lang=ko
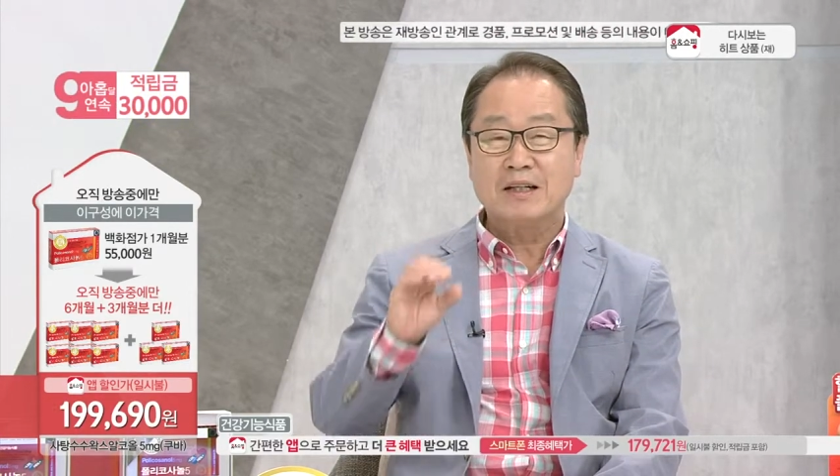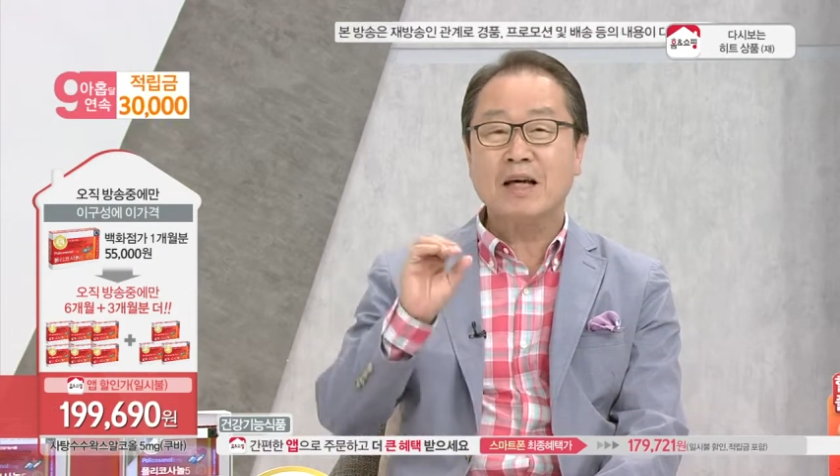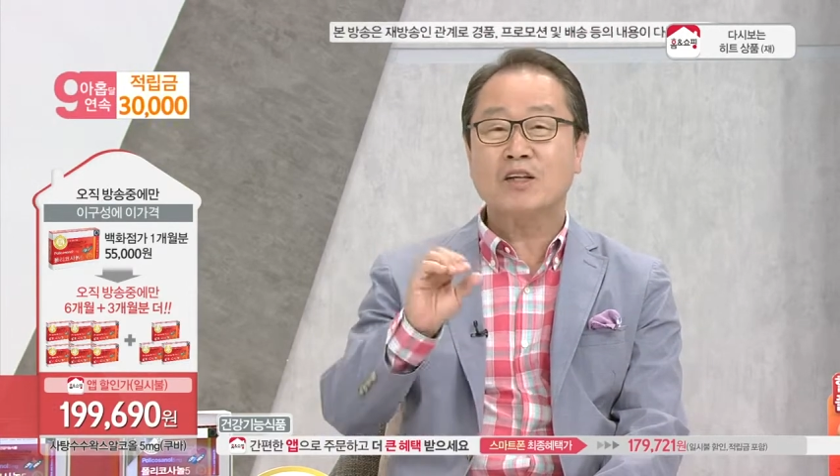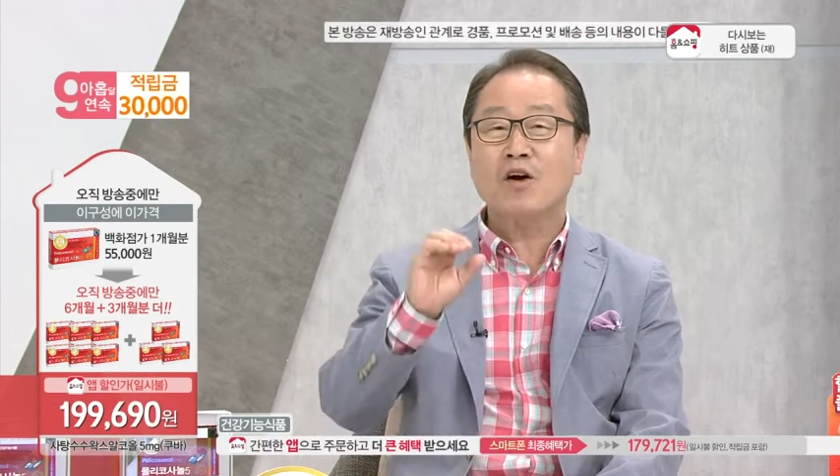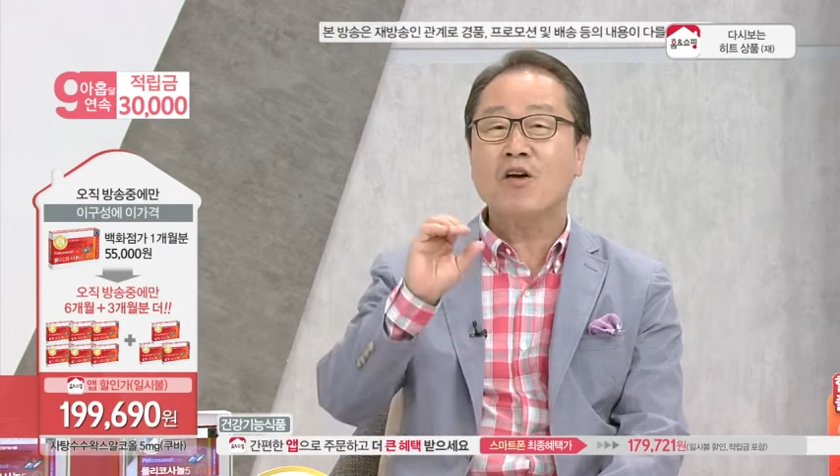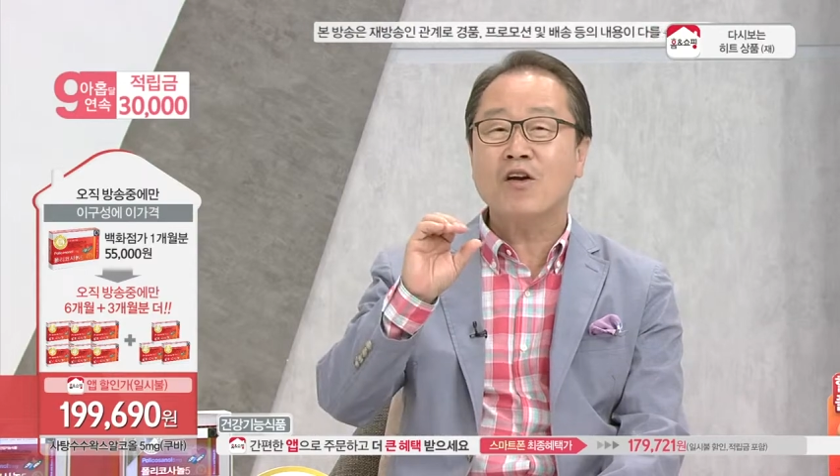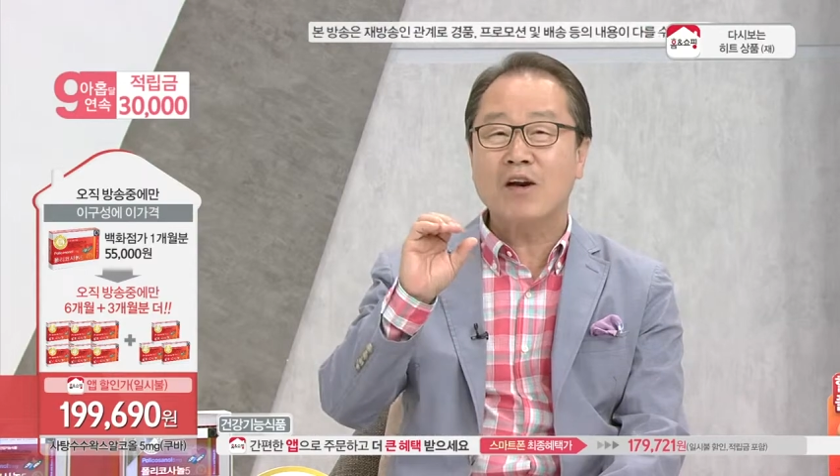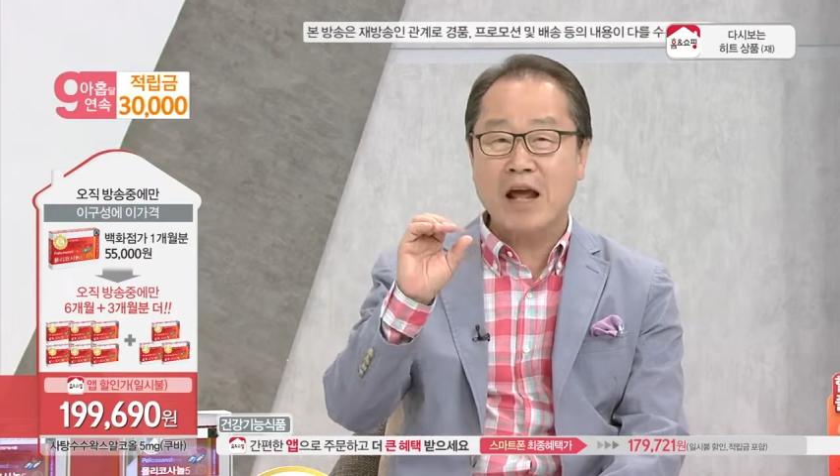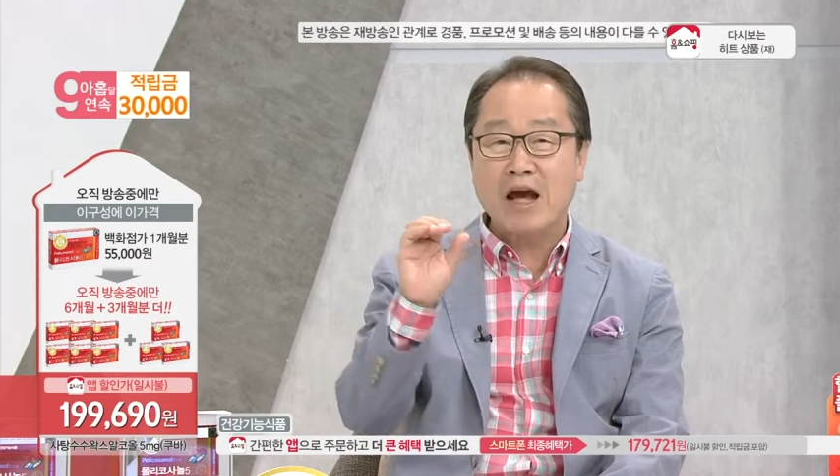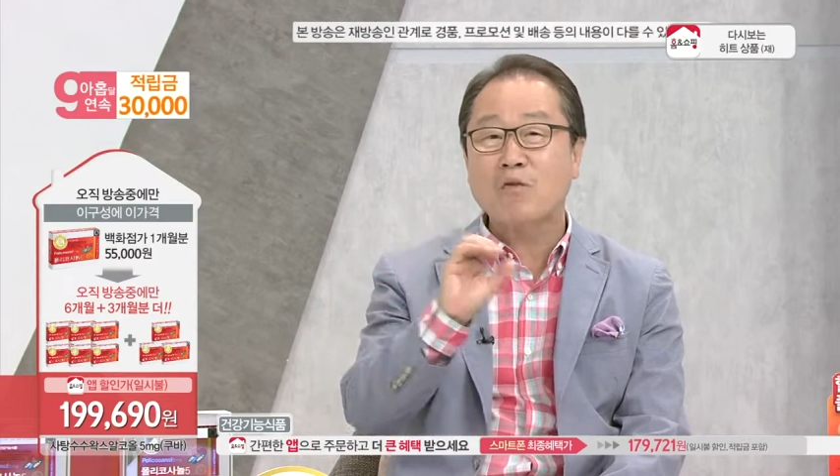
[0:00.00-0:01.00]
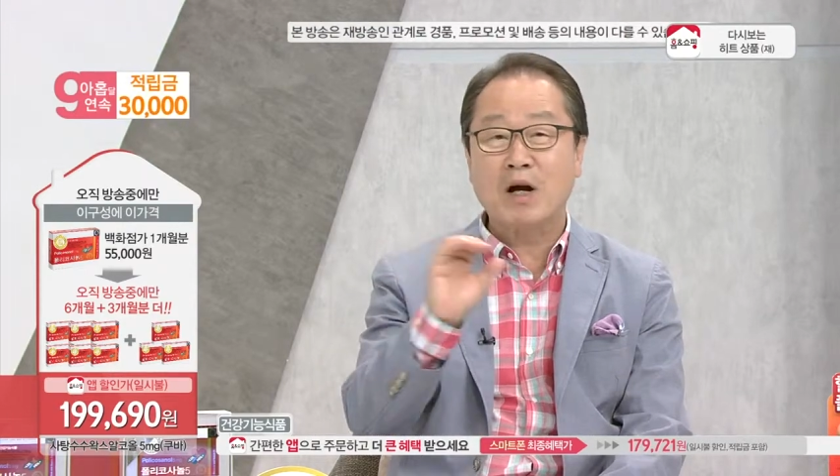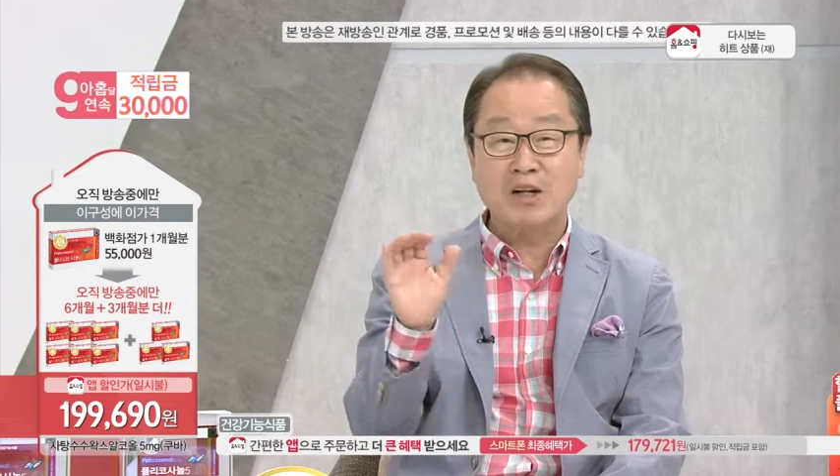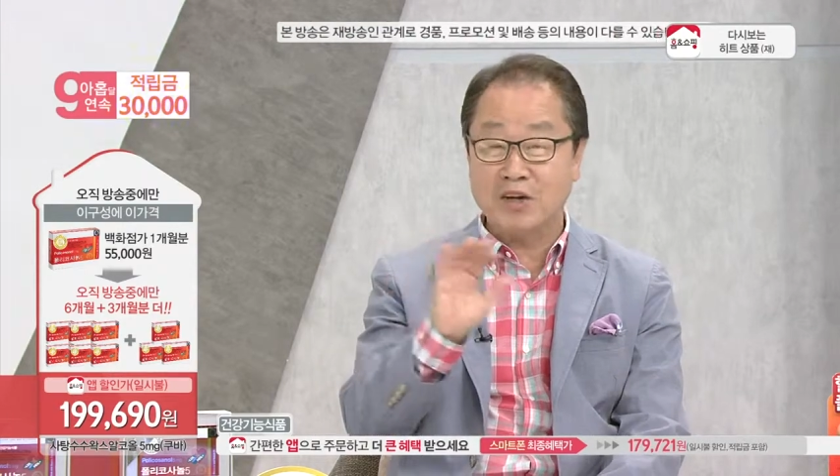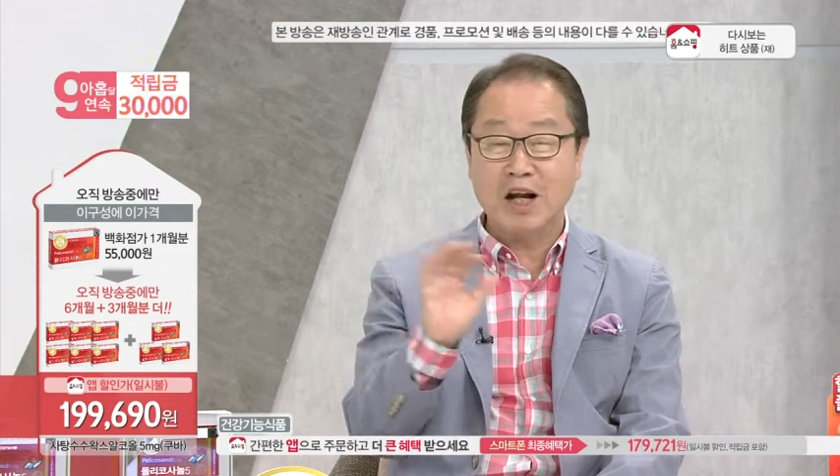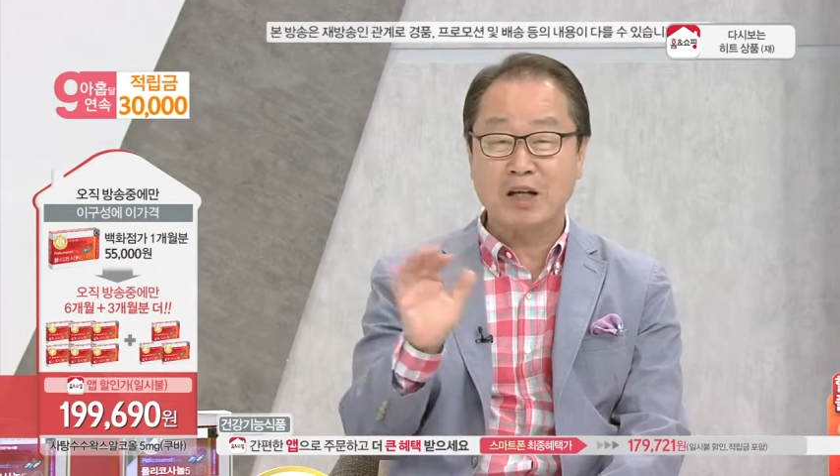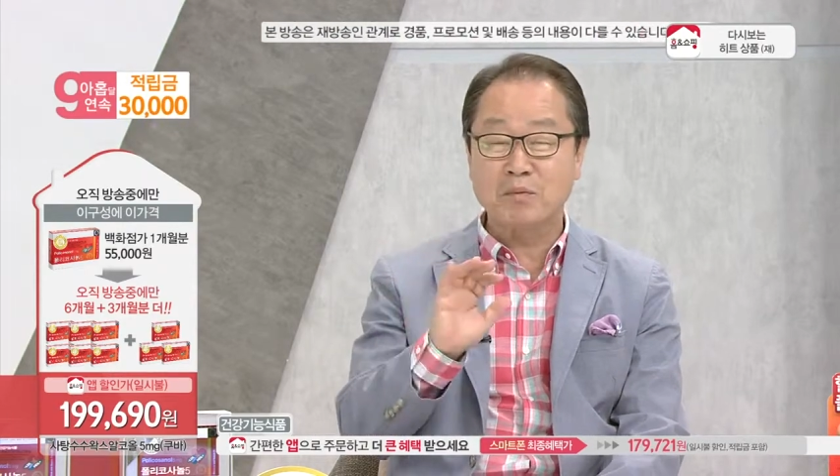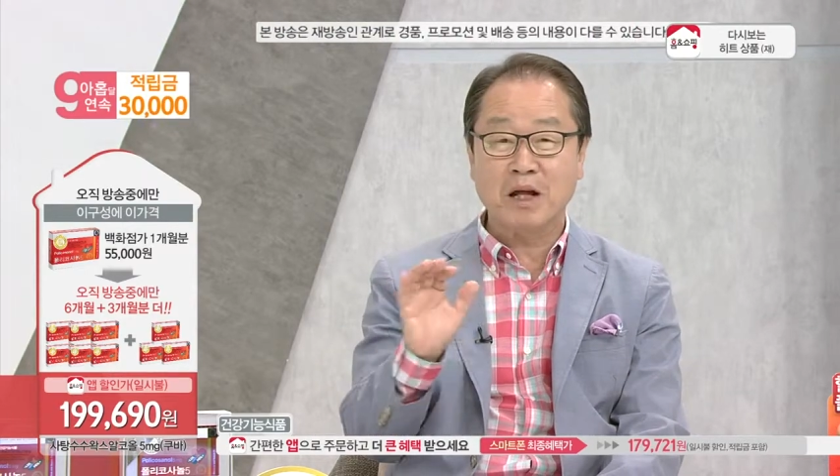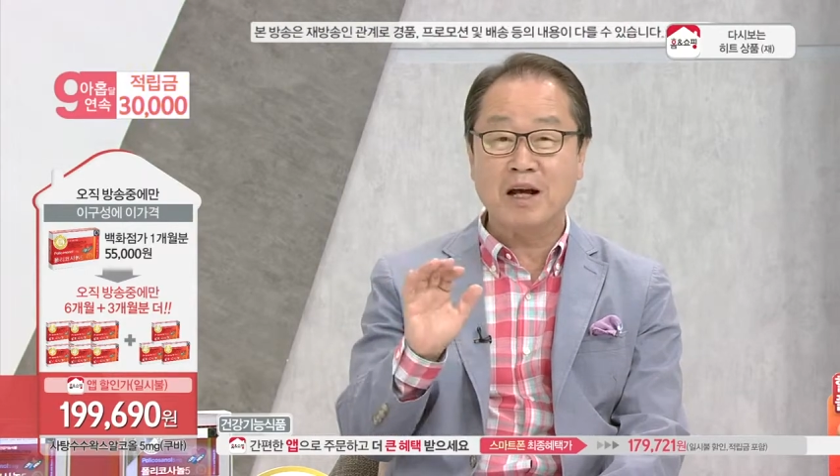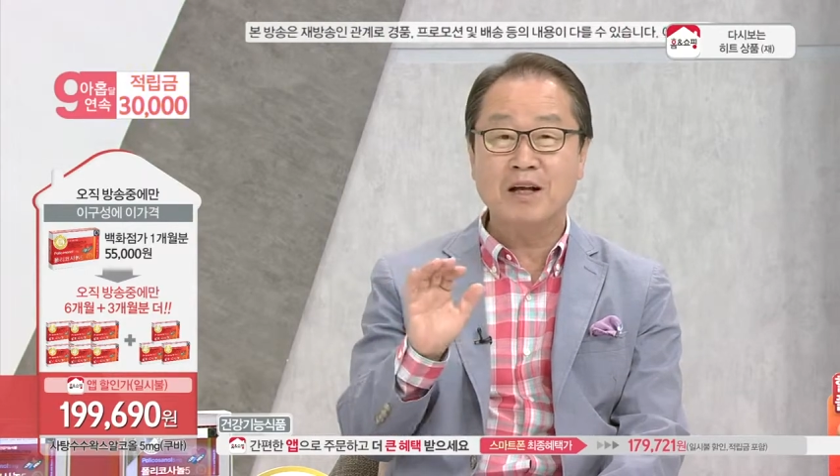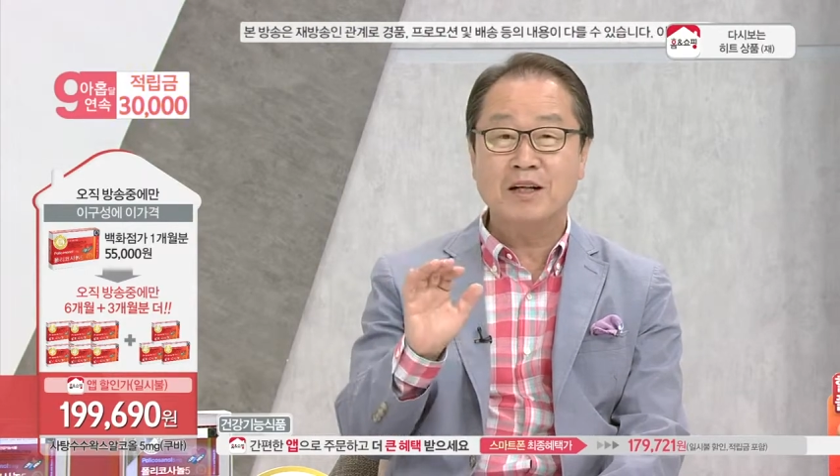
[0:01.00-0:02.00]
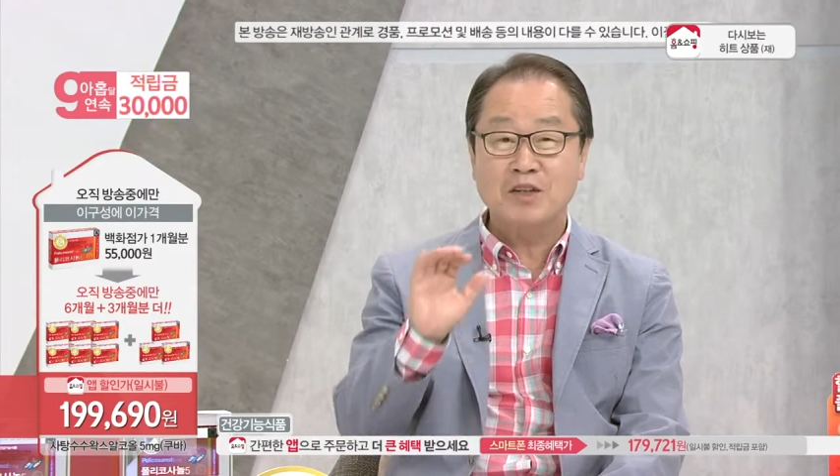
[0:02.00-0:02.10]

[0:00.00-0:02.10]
이게 혈액 관련이 아닙니다.